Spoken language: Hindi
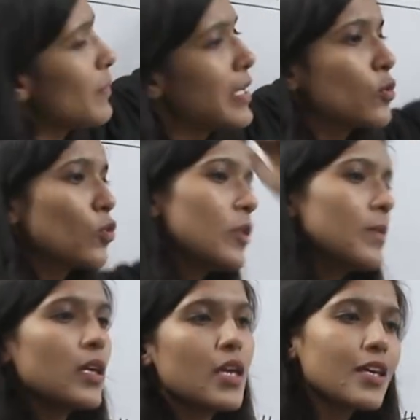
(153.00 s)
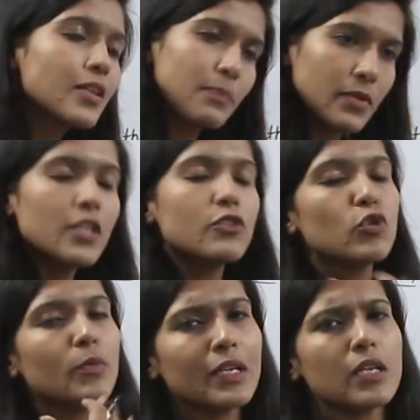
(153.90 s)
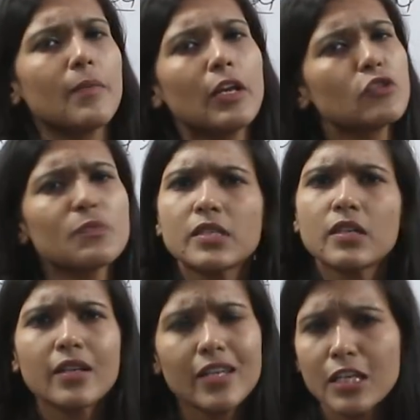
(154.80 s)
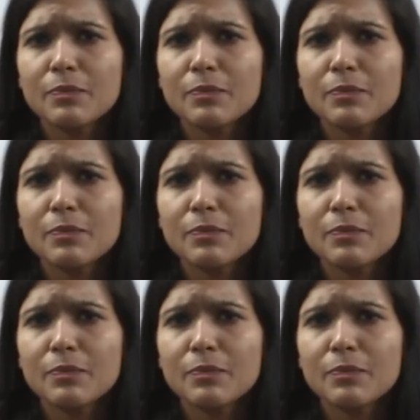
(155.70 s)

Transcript: फीमेल कोई भी एक जो भी कपल है उसमें से अगर